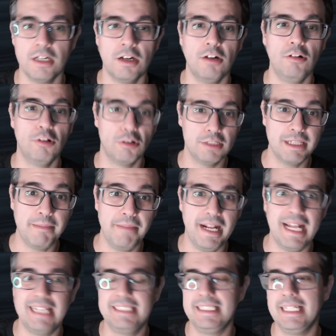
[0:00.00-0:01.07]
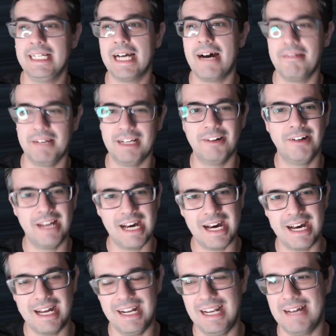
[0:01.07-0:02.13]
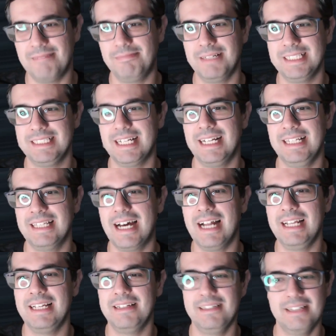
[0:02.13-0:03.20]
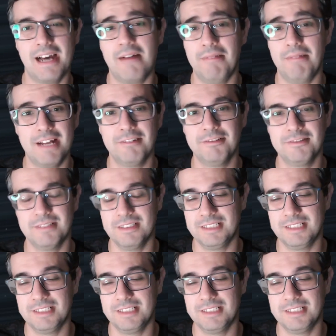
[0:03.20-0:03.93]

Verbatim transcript: Luego también las chicas abrieron las persianas y tal y hablaron,